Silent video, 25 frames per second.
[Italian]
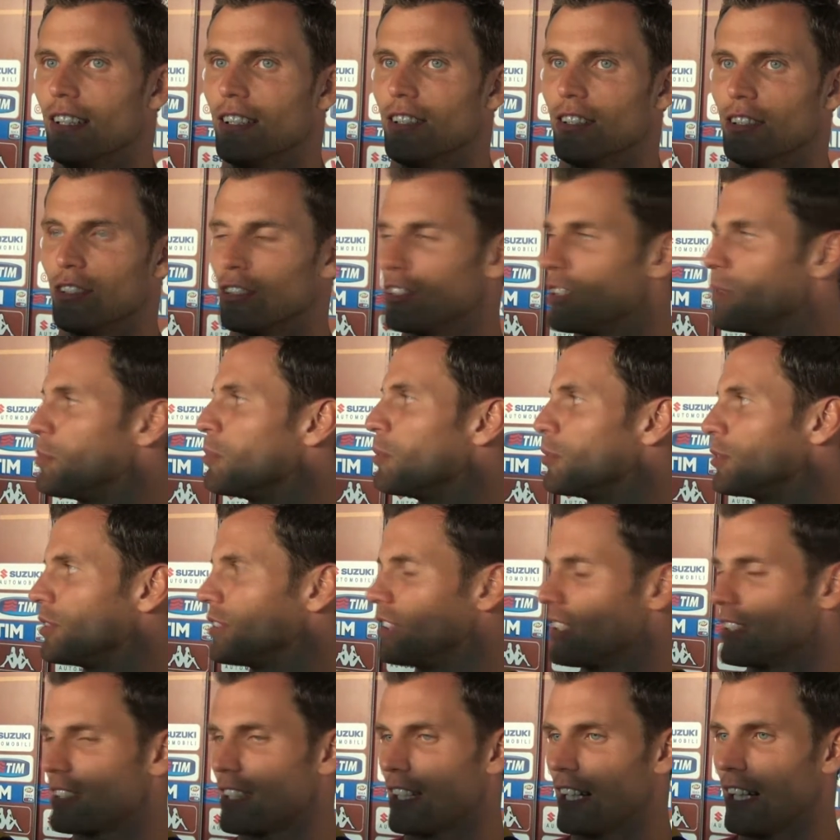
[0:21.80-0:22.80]
ho saputo
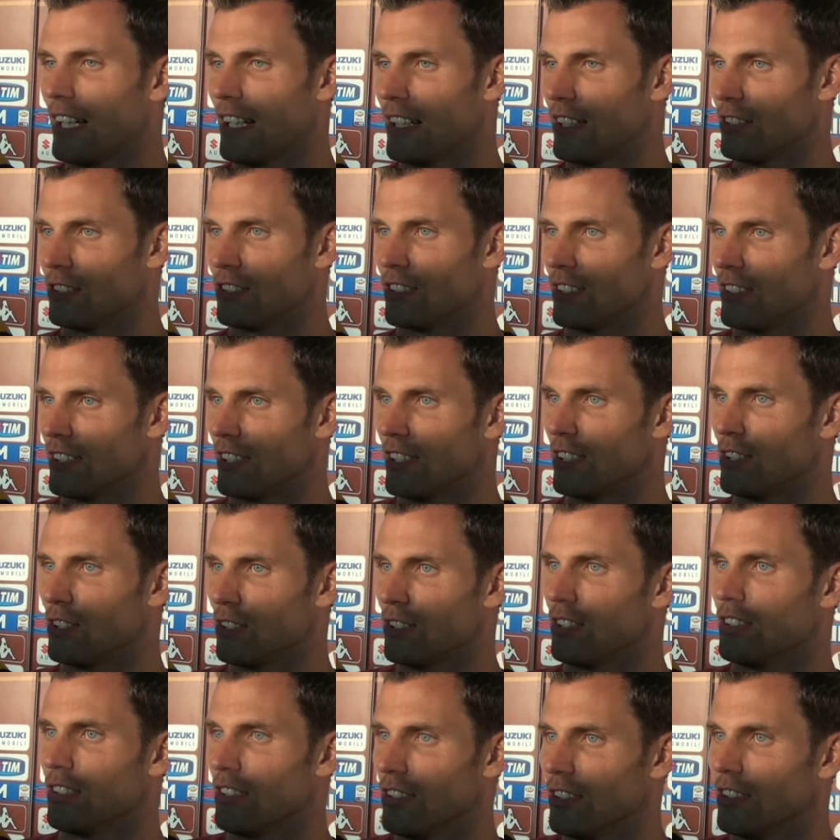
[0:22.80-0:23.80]
da Sky, ho
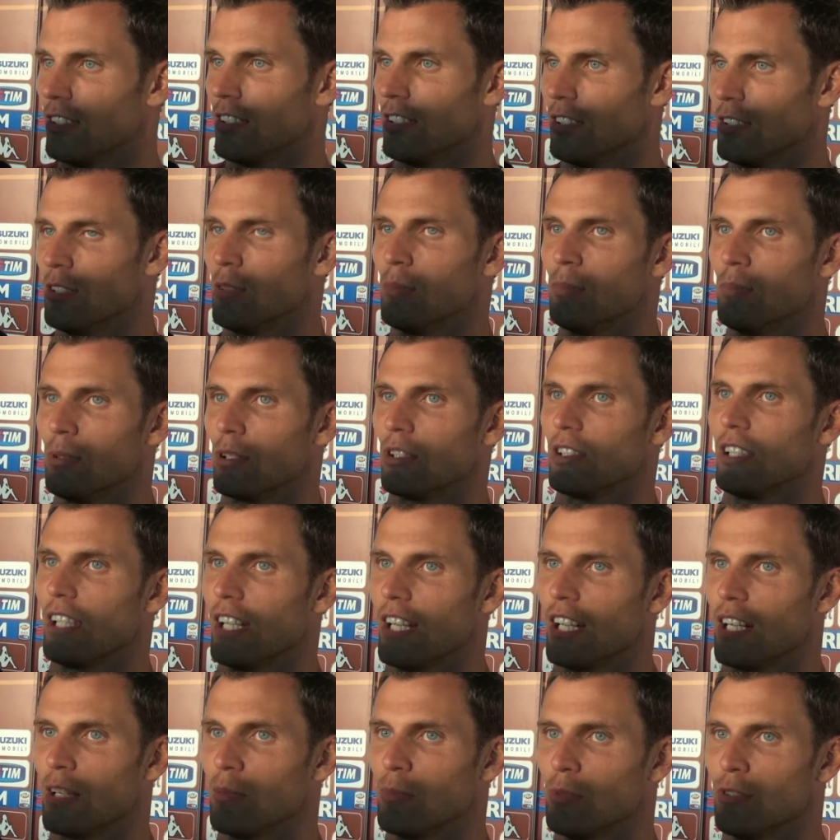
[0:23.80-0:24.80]
sentito
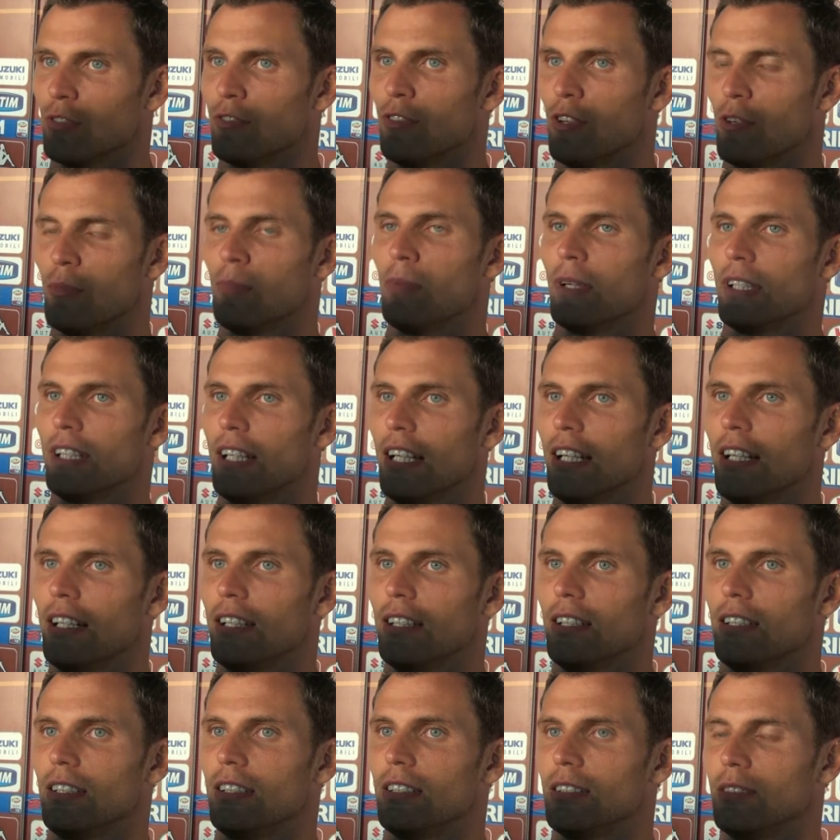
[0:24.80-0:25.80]
portieri, Buffon,
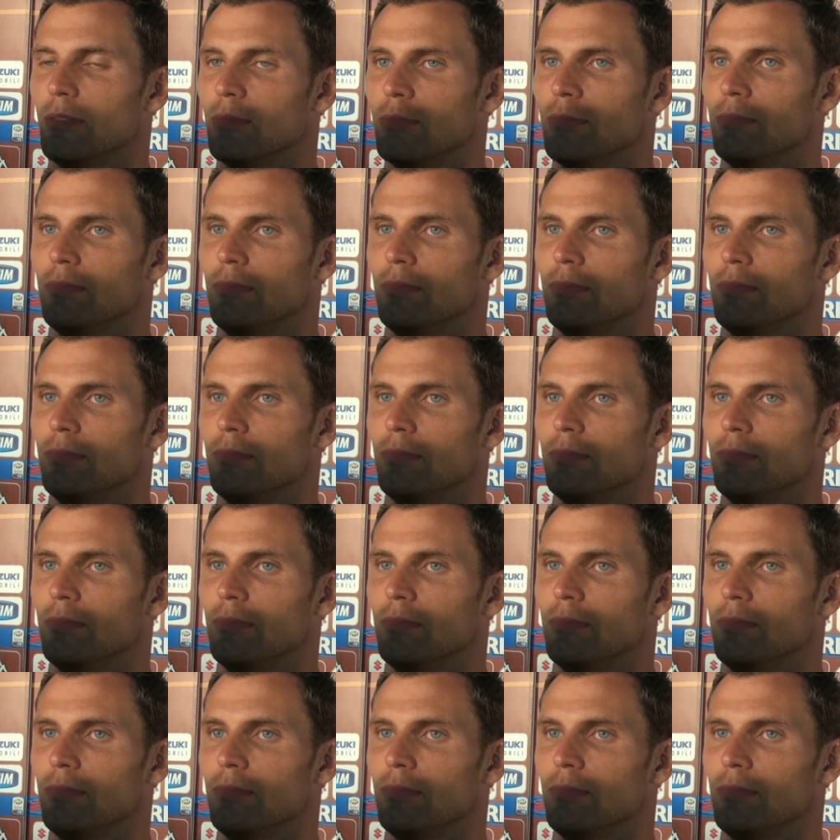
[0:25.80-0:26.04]
Padelli